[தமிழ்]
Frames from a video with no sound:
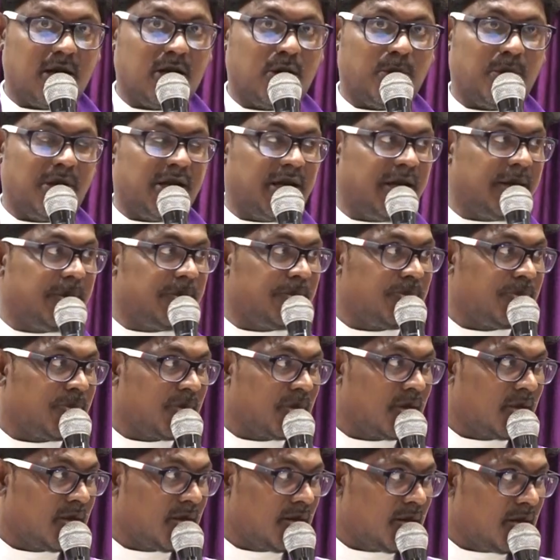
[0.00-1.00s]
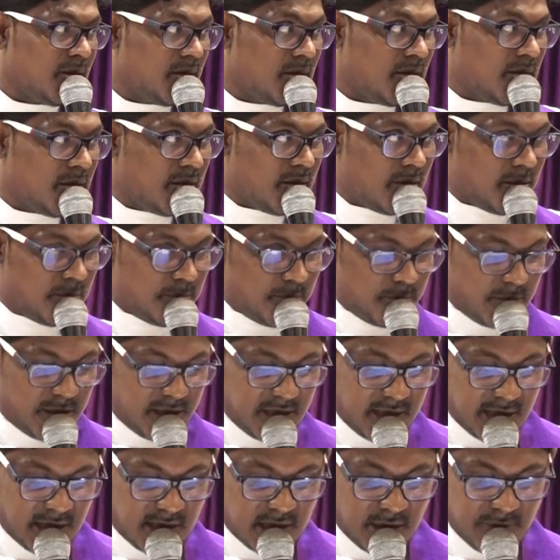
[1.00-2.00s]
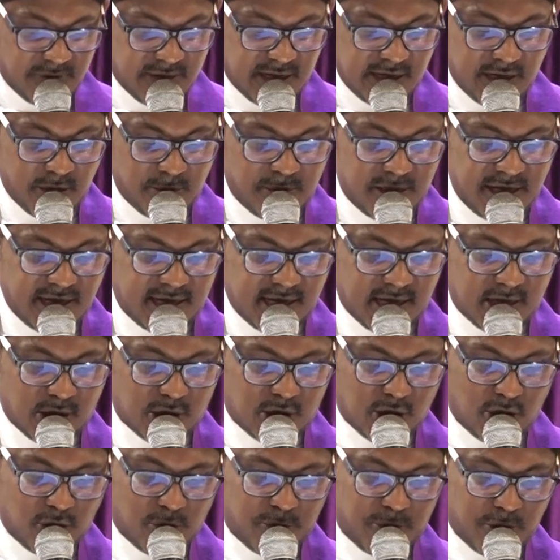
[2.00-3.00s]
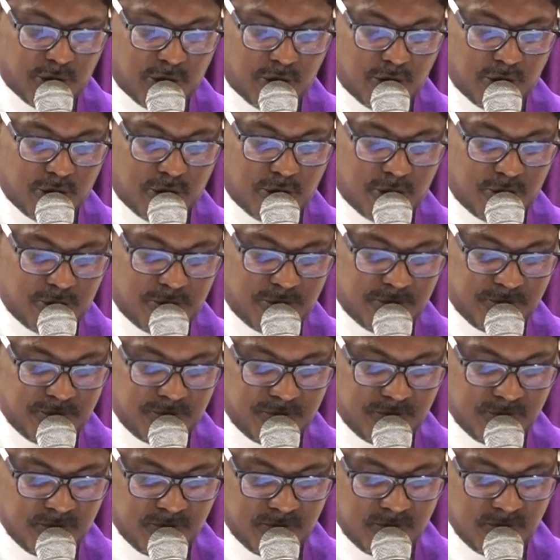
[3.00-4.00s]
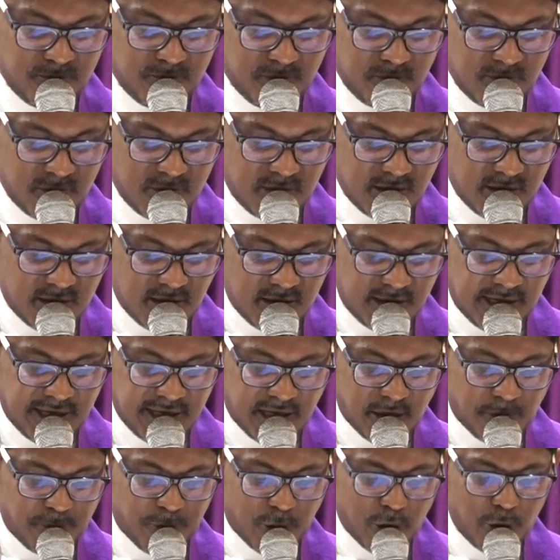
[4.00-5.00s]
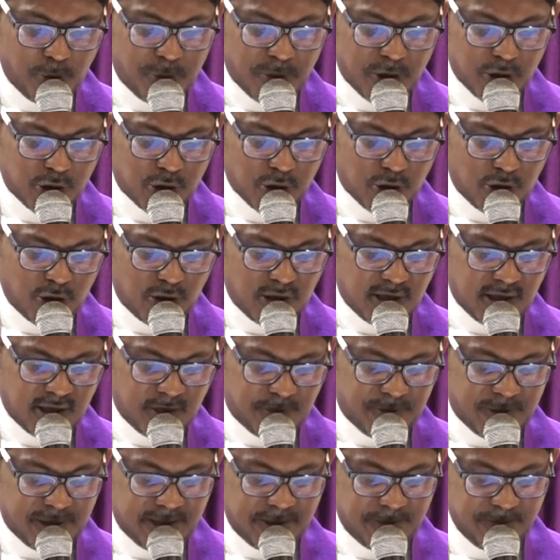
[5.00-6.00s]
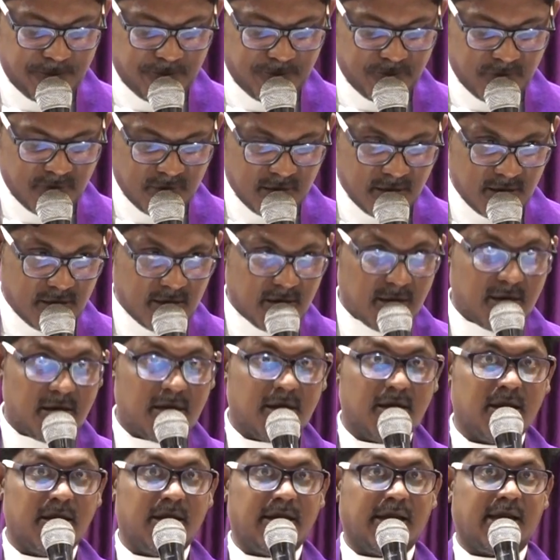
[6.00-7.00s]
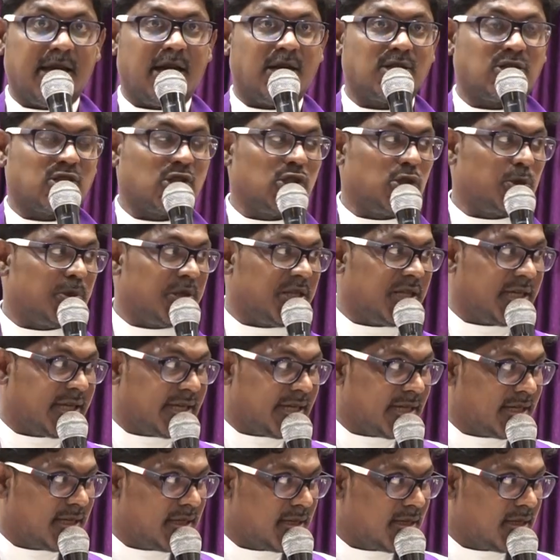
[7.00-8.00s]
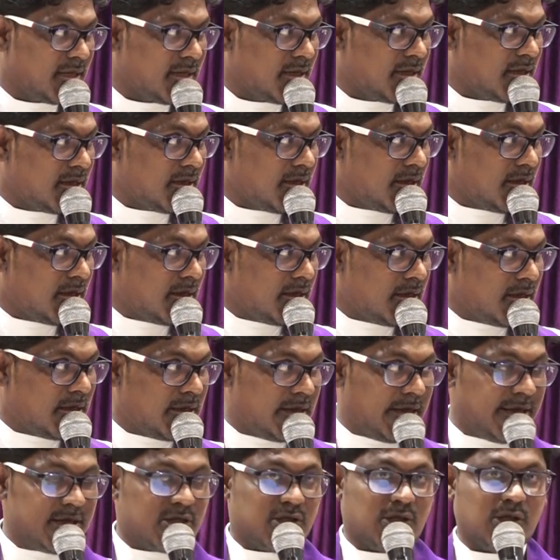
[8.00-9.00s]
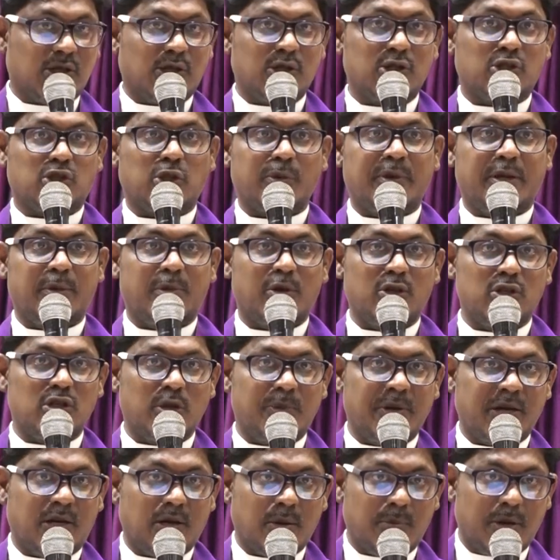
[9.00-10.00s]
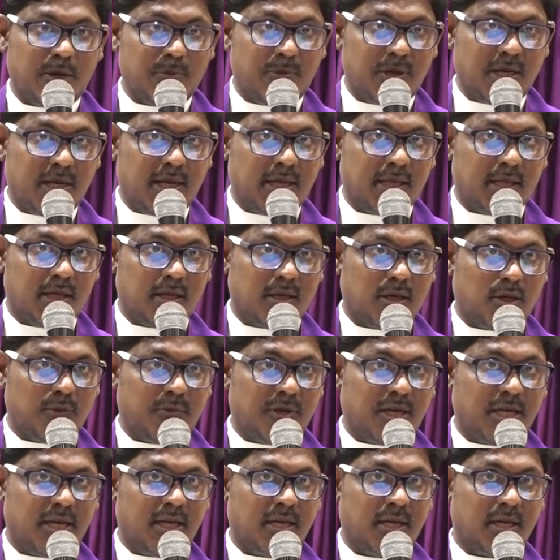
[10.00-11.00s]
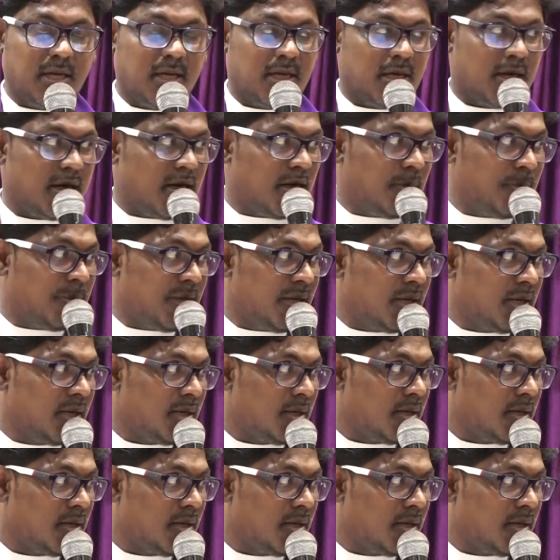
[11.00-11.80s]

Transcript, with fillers: ஆண்டவரே மீதியான விலையமடைய கரத்தில் ஒப்பு கொடுக்குறோம் நீங்க பொறுப்படுத்திக் கொள்ளுங்கப்பா நீங்க ஆசிர்வதிங்க ஏசு கிறிஸ்துவின் மூலம் ஜபிக்கிற அன்பு நிறைந்த ஆண்டவரே ஆமே